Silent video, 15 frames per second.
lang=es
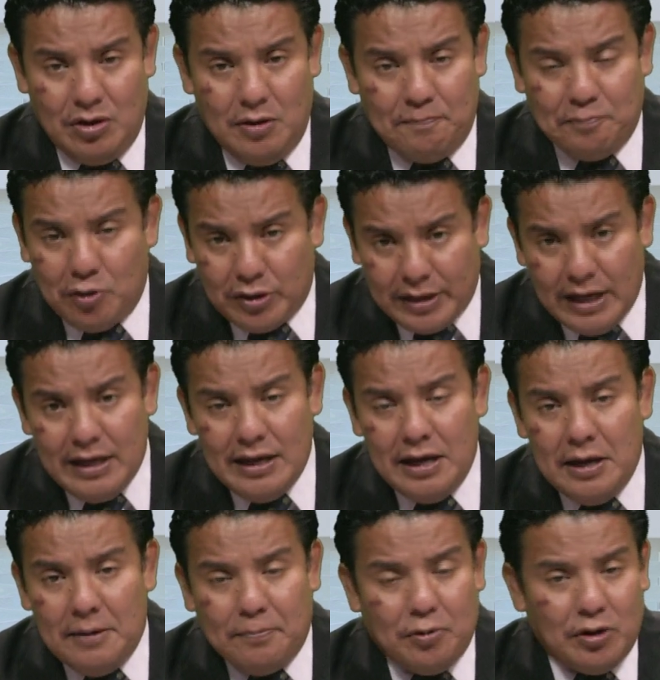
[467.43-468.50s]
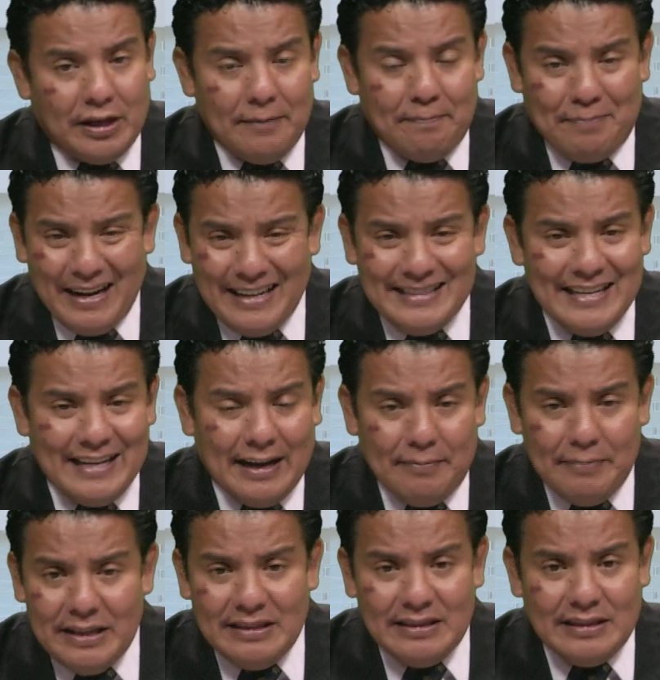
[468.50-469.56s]
¿Por qué? Porque
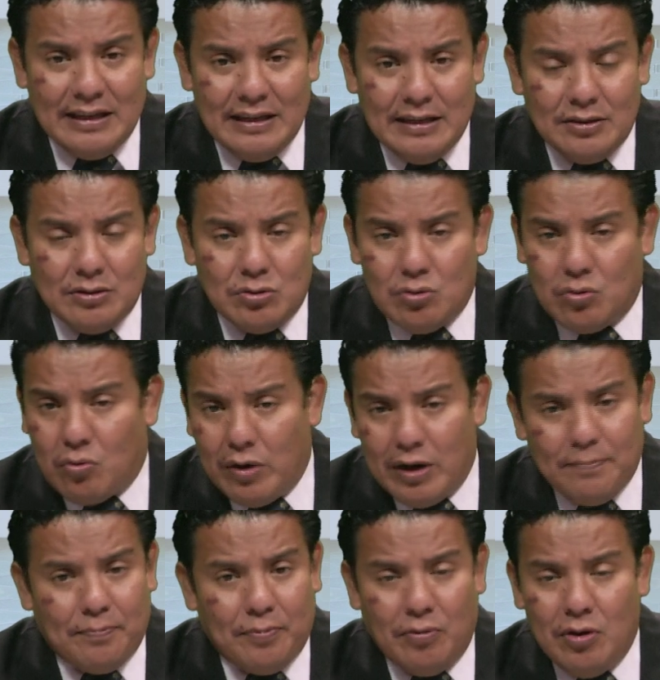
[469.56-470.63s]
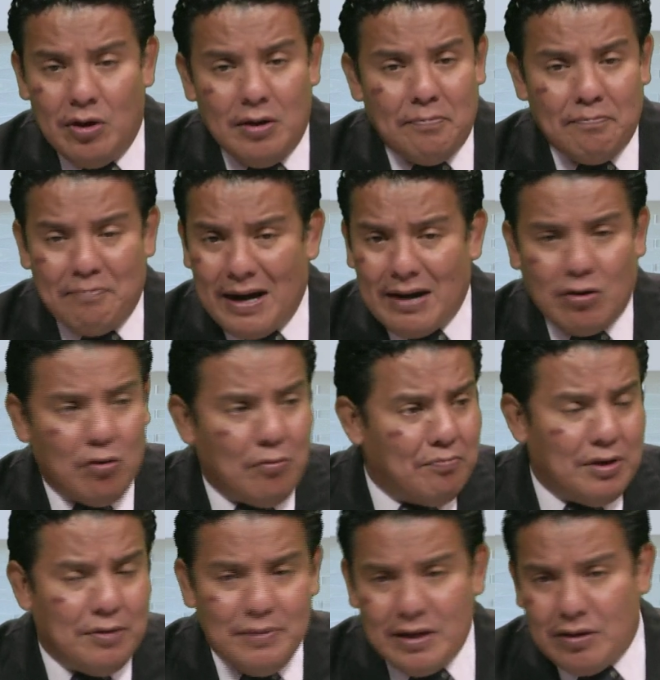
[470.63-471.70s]
prácticamente tu cuerpo va a
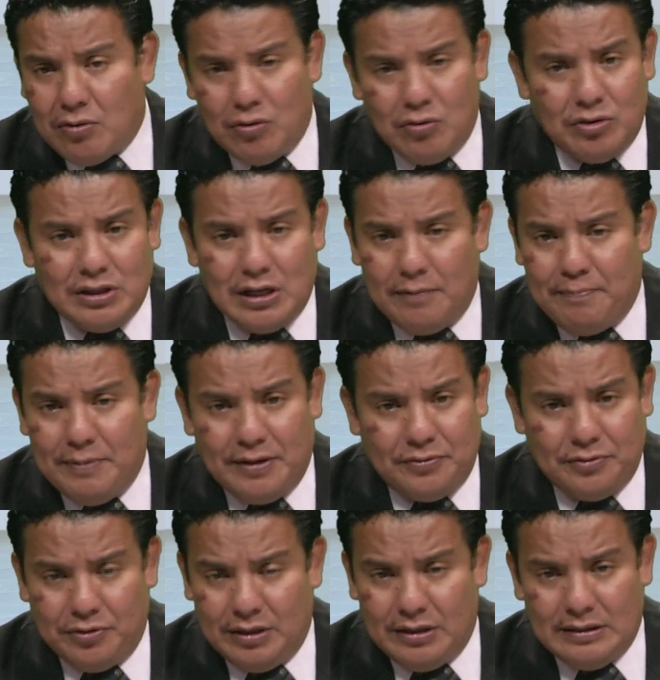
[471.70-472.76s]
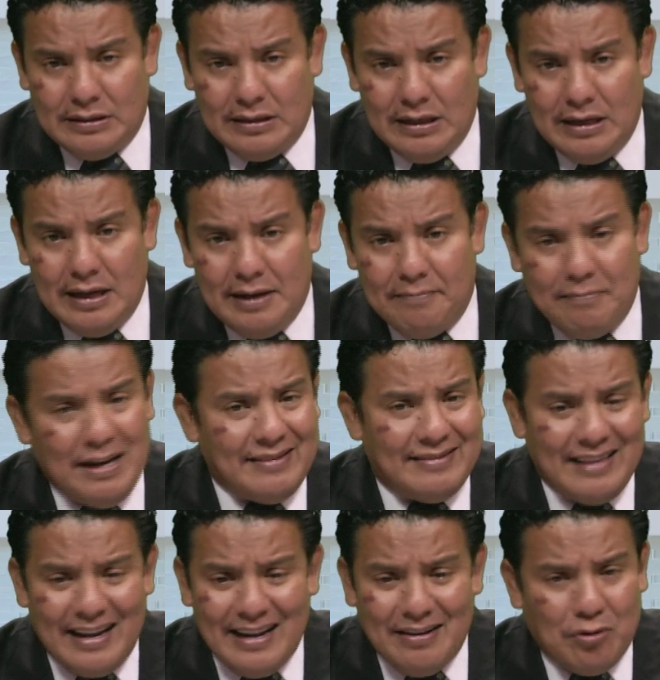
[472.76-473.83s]
convivir con otras personas, va a
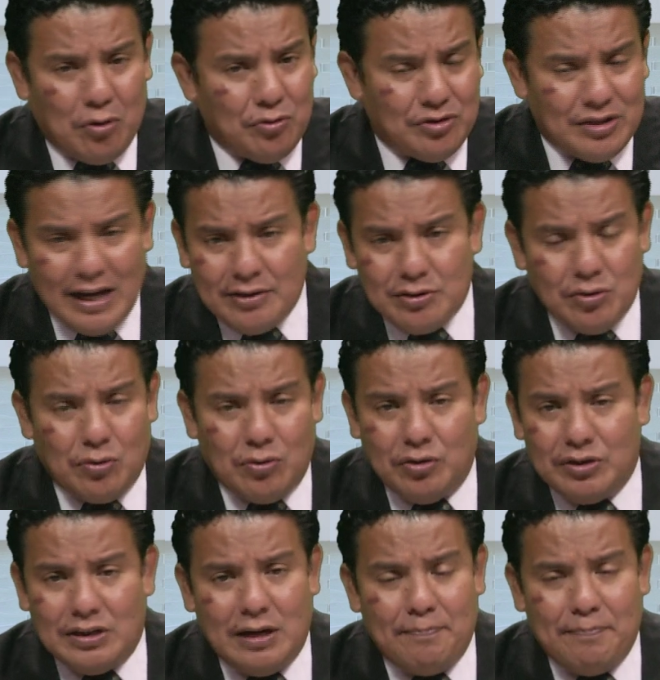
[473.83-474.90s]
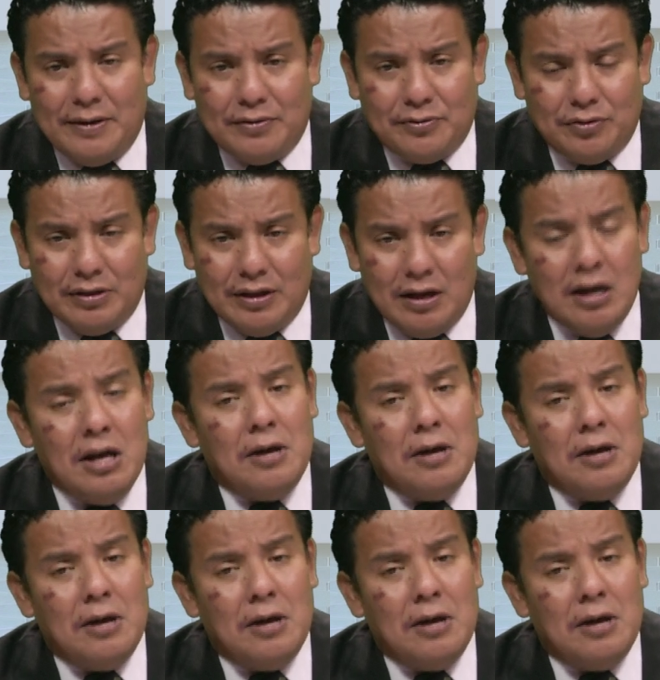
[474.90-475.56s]
estar en contacto con otras personas.